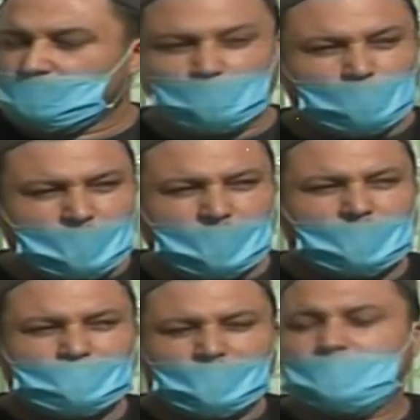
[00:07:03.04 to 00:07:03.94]
هو
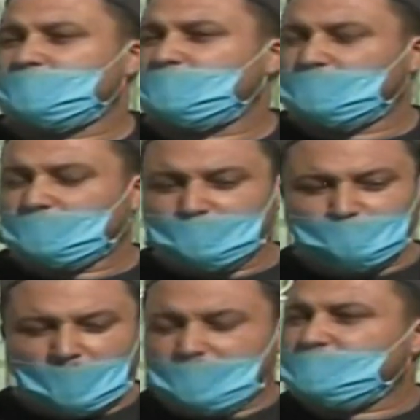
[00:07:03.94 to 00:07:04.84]
يعرف علاش
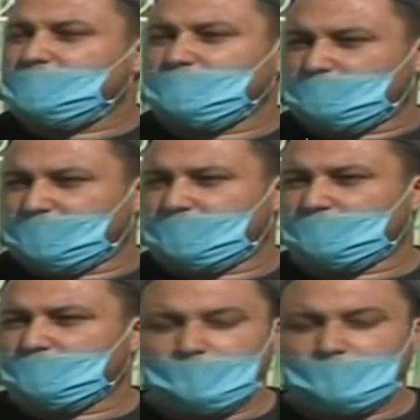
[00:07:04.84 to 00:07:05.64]
المعاناه هذه كبيره